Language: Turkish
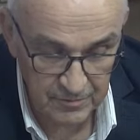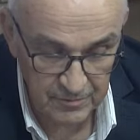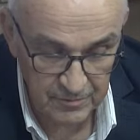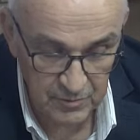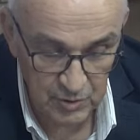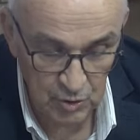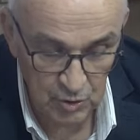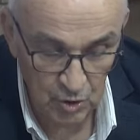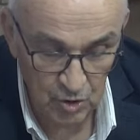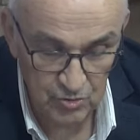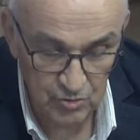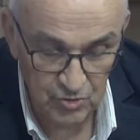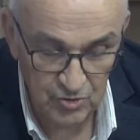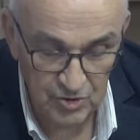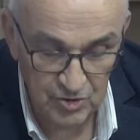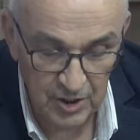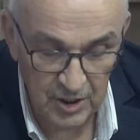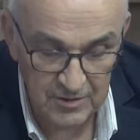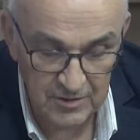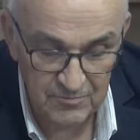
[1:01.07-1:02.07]
e,
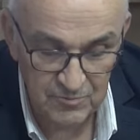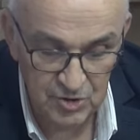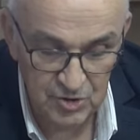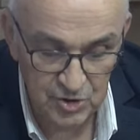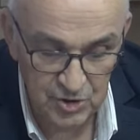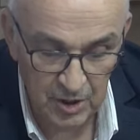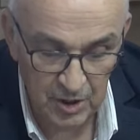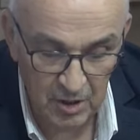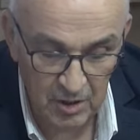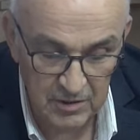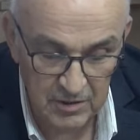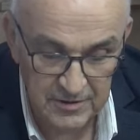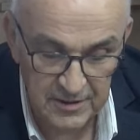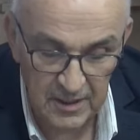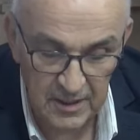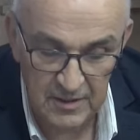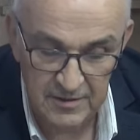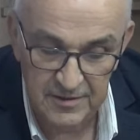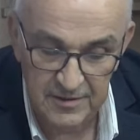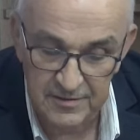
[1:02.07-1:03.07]

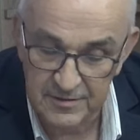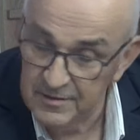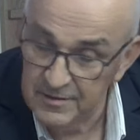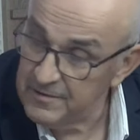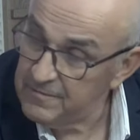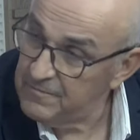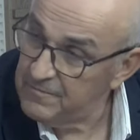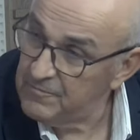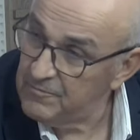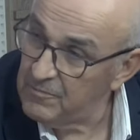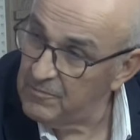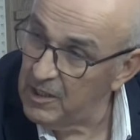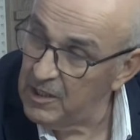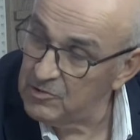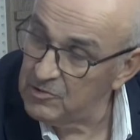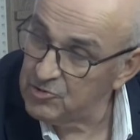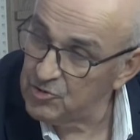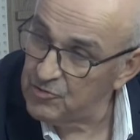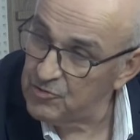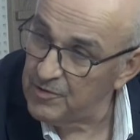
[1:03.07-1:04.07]
466 adedi
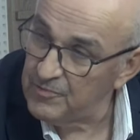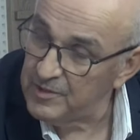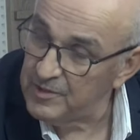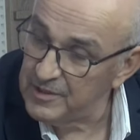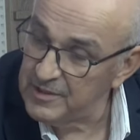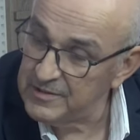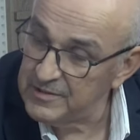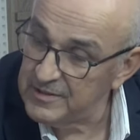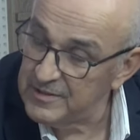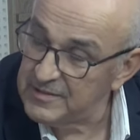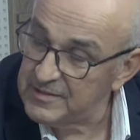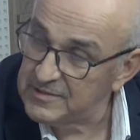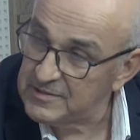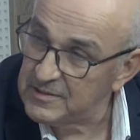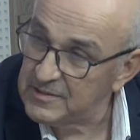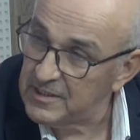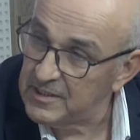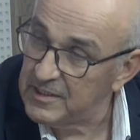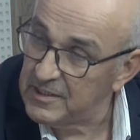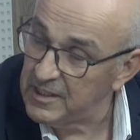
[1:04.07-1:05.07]
Balçova
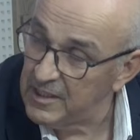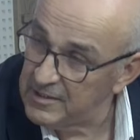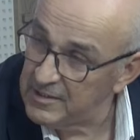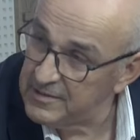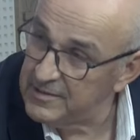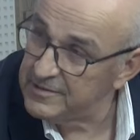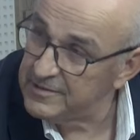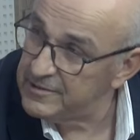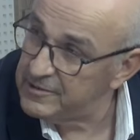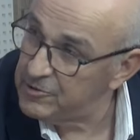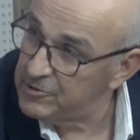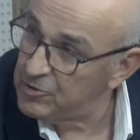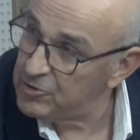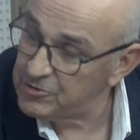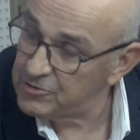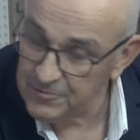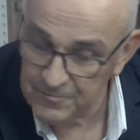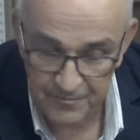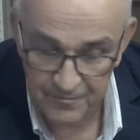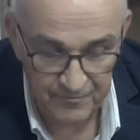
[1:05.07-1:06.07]
Belediyesi'ne iade
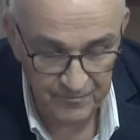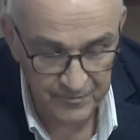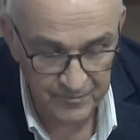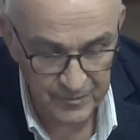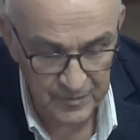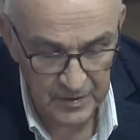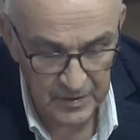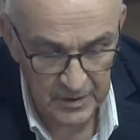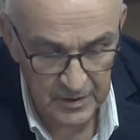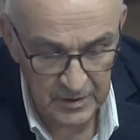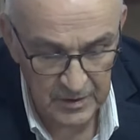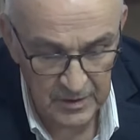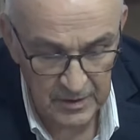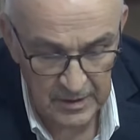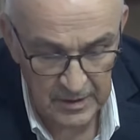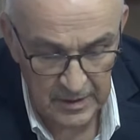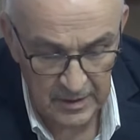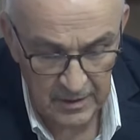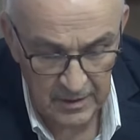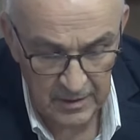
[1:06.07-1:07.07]
ediliyor.
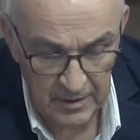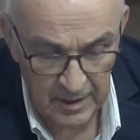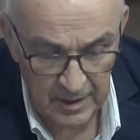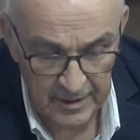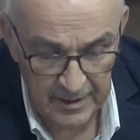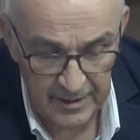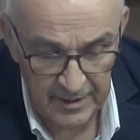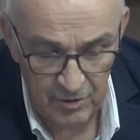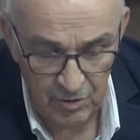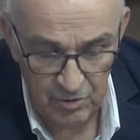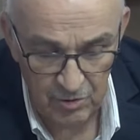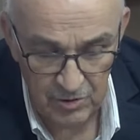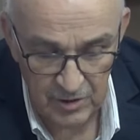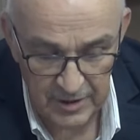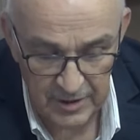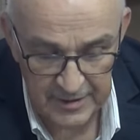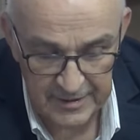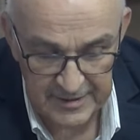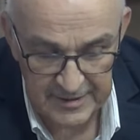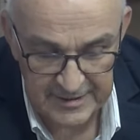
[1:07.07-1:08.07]

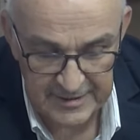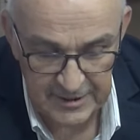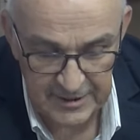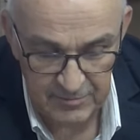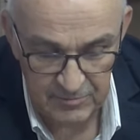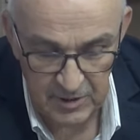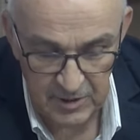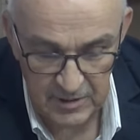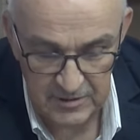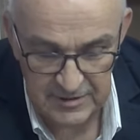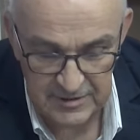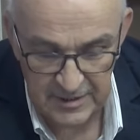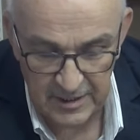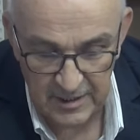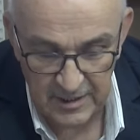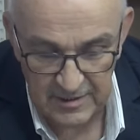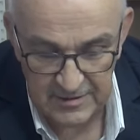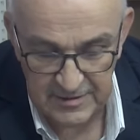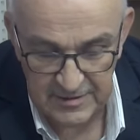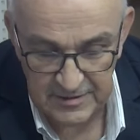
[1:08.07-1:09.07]
Karayollar istimlak
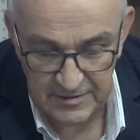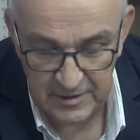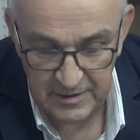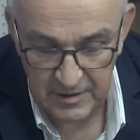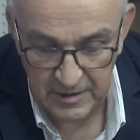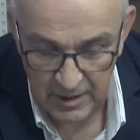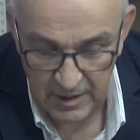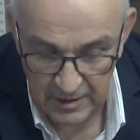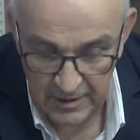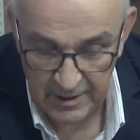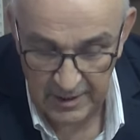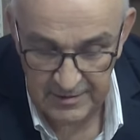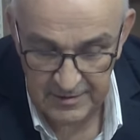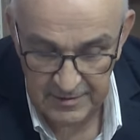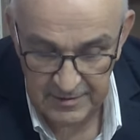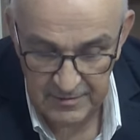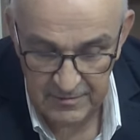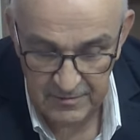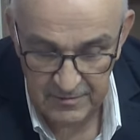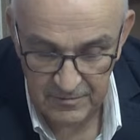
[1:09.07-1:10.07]
sahasında kalan
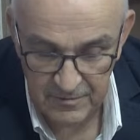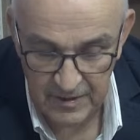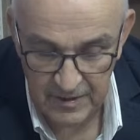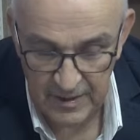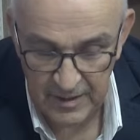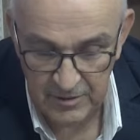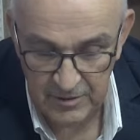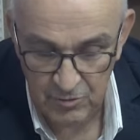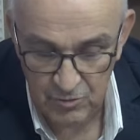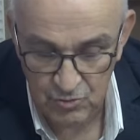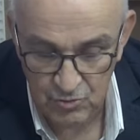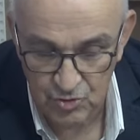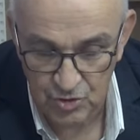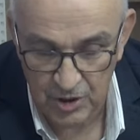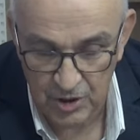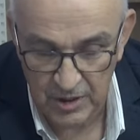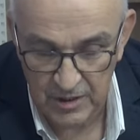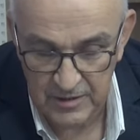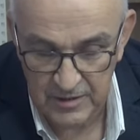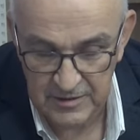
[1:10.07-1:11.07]
ve ek
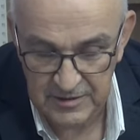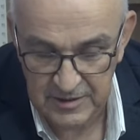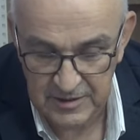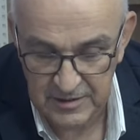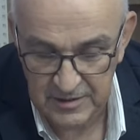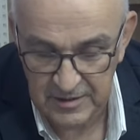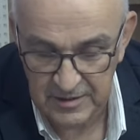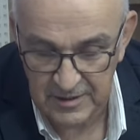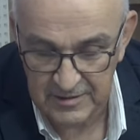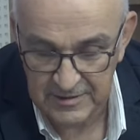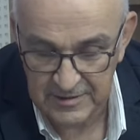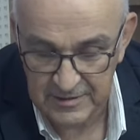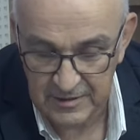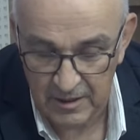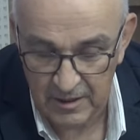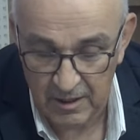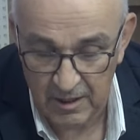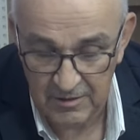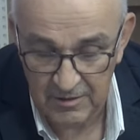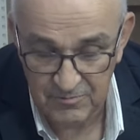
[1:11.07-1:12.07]
3A listede
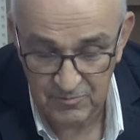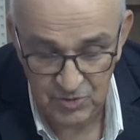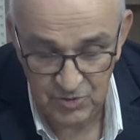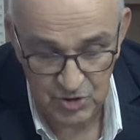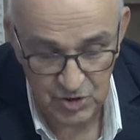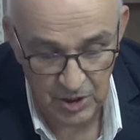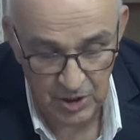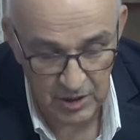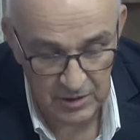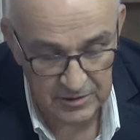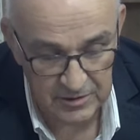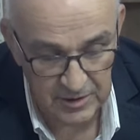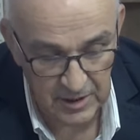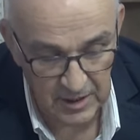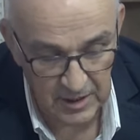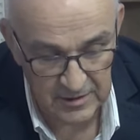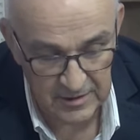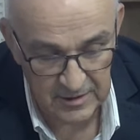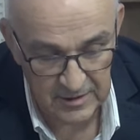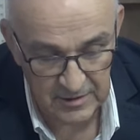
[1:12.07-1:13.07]
yazılı 66
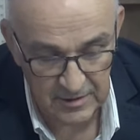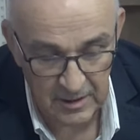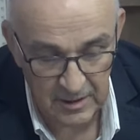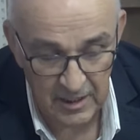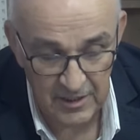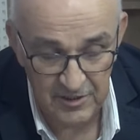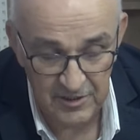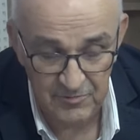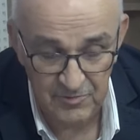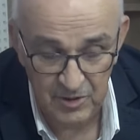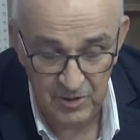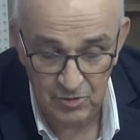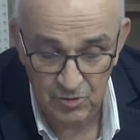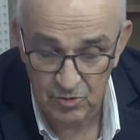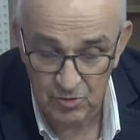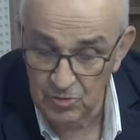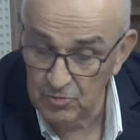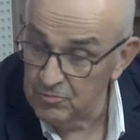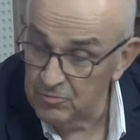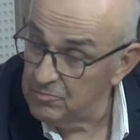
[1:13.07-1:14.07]
adet
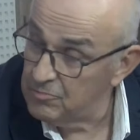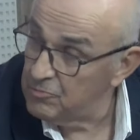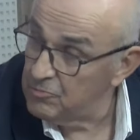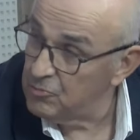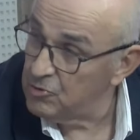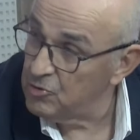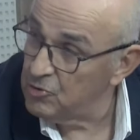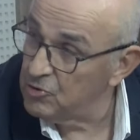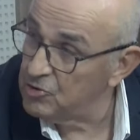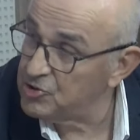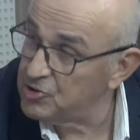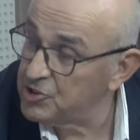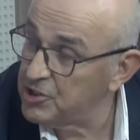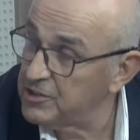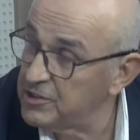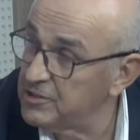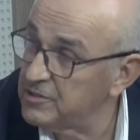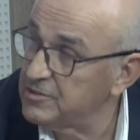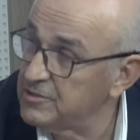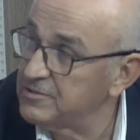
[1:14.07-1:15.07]
gayrimenkul büyük
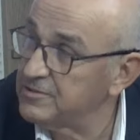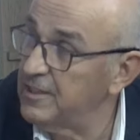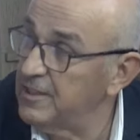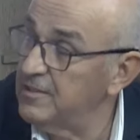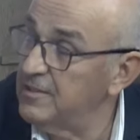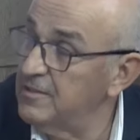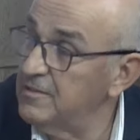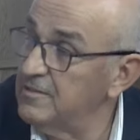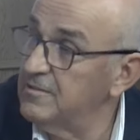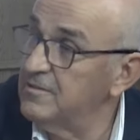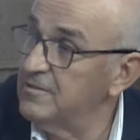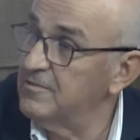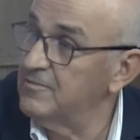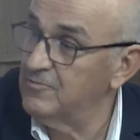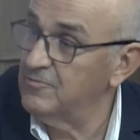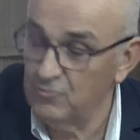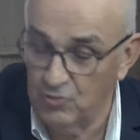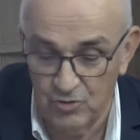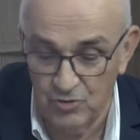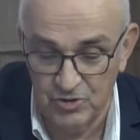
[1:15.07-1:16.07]
şehirde
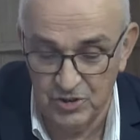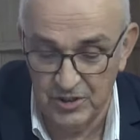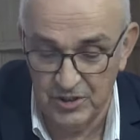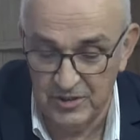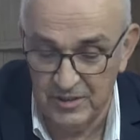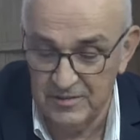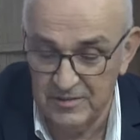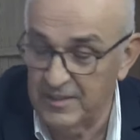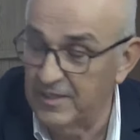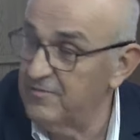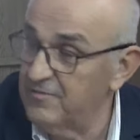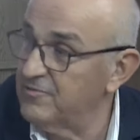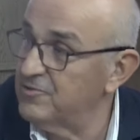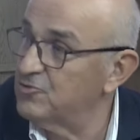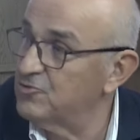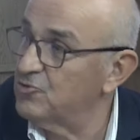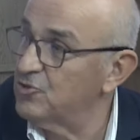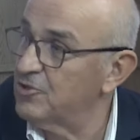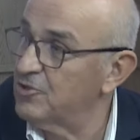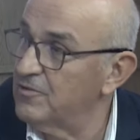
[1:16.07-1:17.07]
büyük
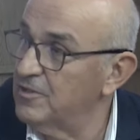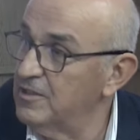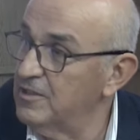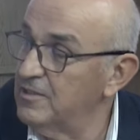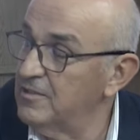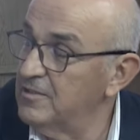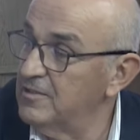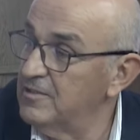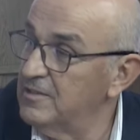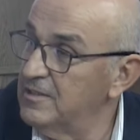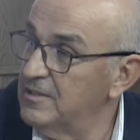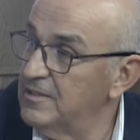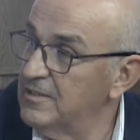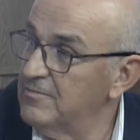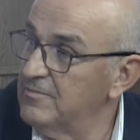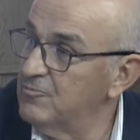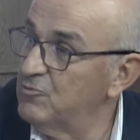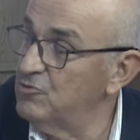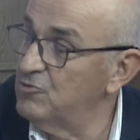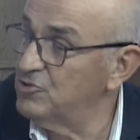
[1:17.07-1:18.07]
şehire diyor.
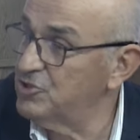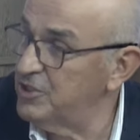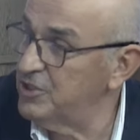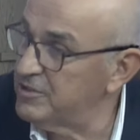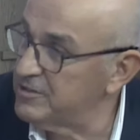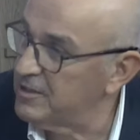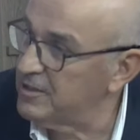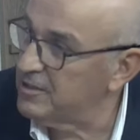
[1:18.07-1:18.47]
Büyük şehirde